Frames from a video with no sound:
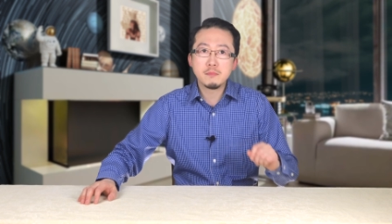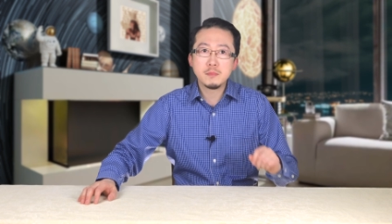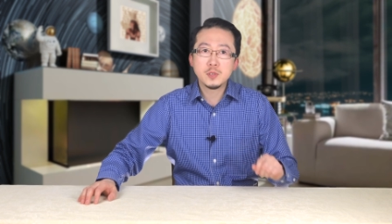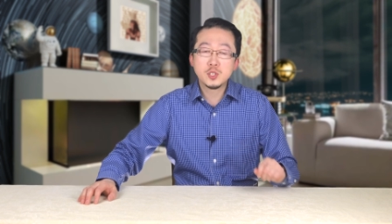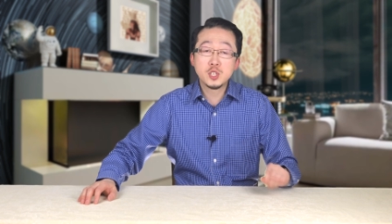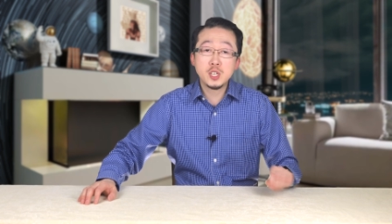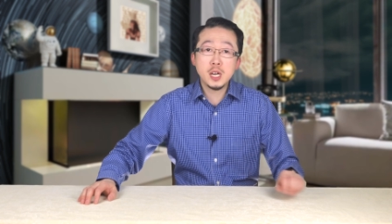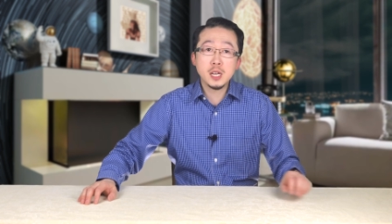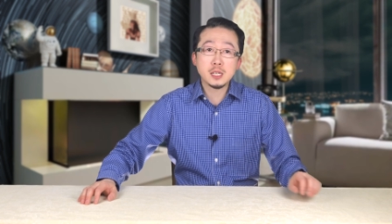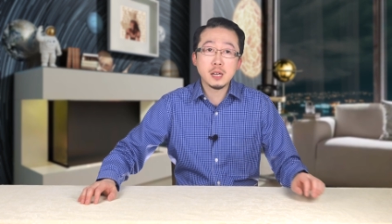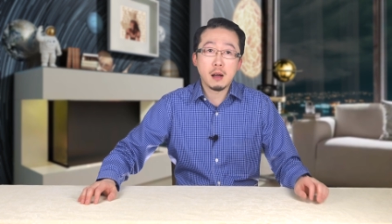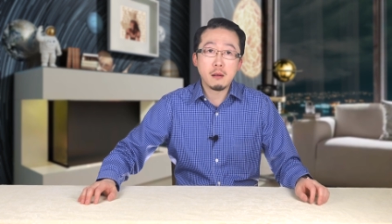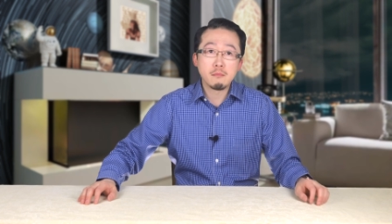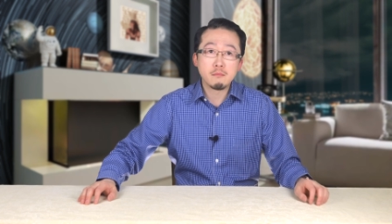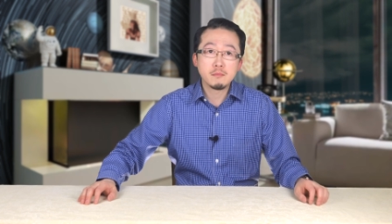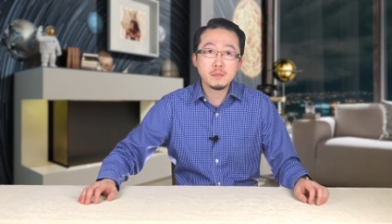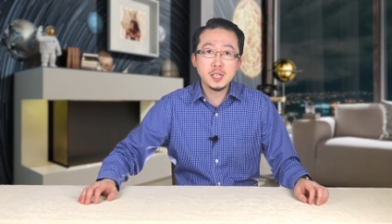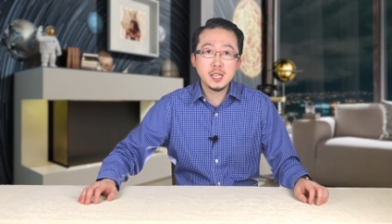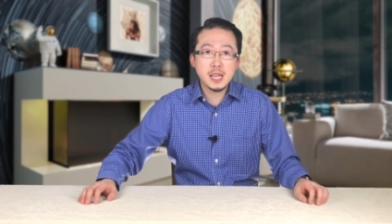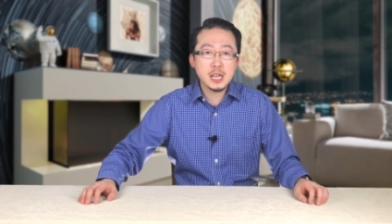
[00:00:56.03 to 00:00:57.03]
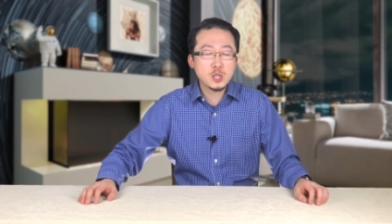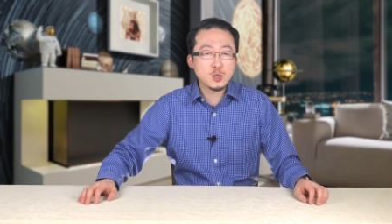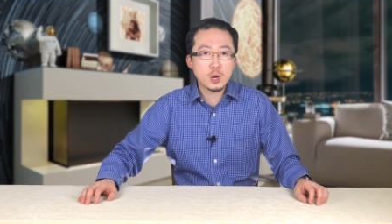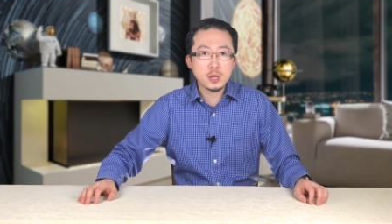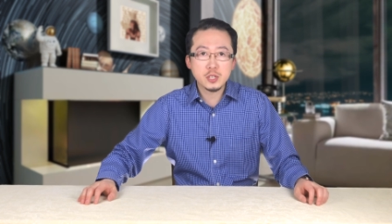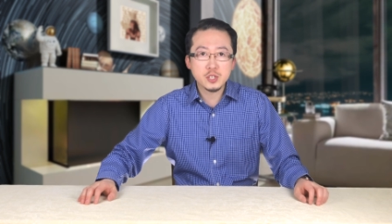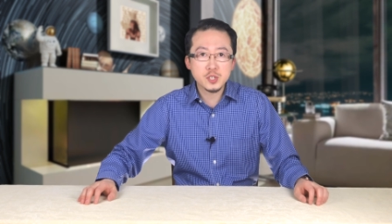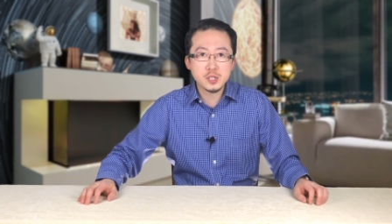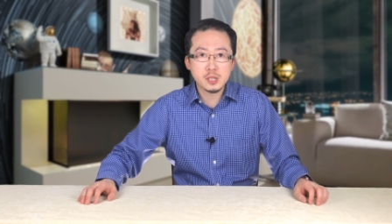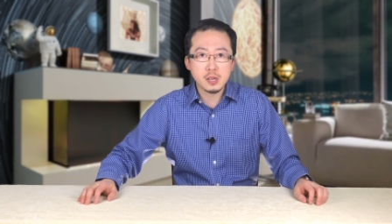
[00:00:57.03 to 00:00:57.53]
接着一连串的
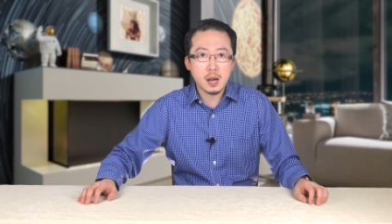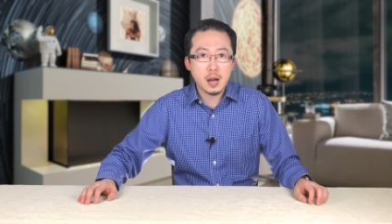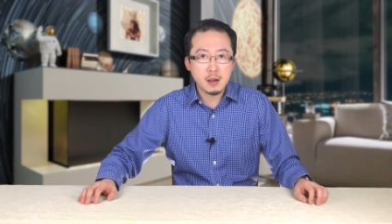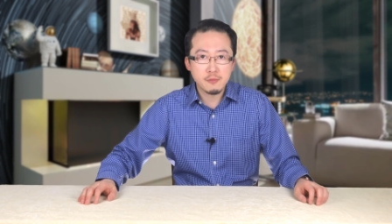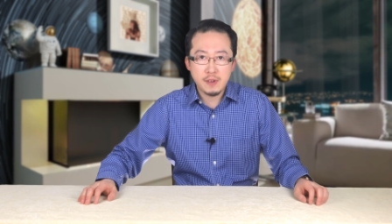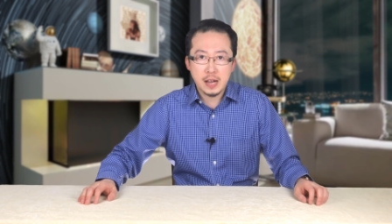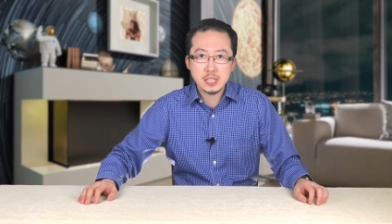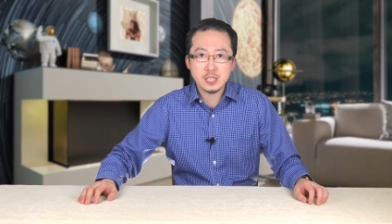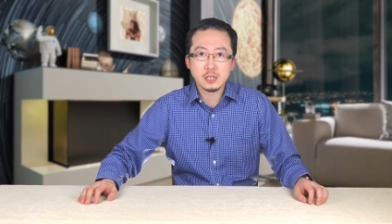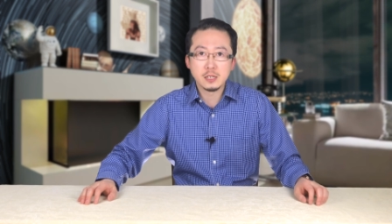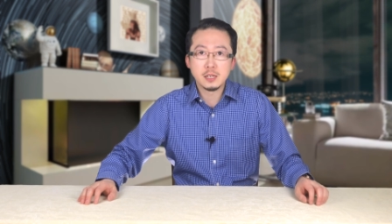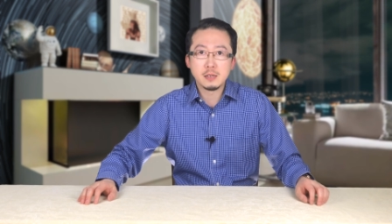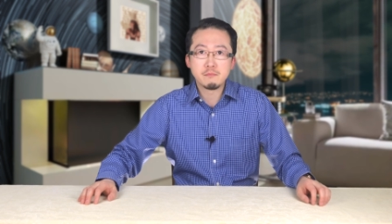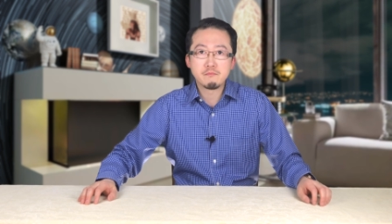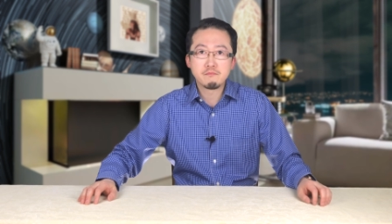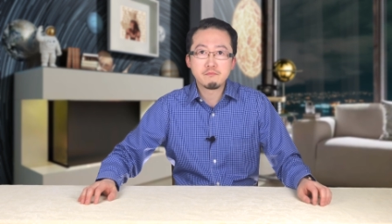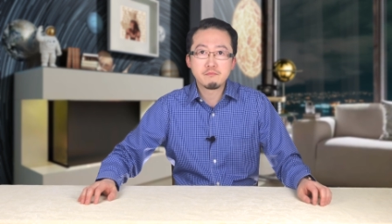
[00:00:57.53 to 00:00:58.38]
事情啊发生了。